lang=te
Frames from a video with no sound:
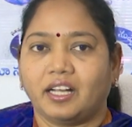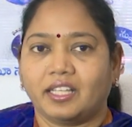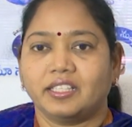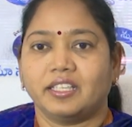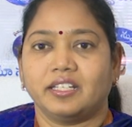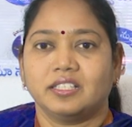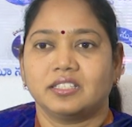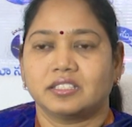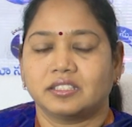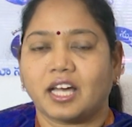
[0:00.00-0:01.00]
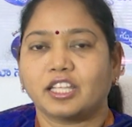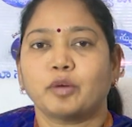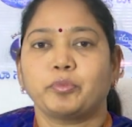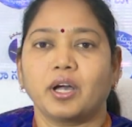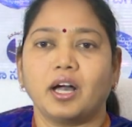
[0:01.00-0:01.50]
అది
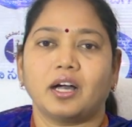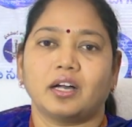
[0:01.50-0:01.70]
దాదాపుగా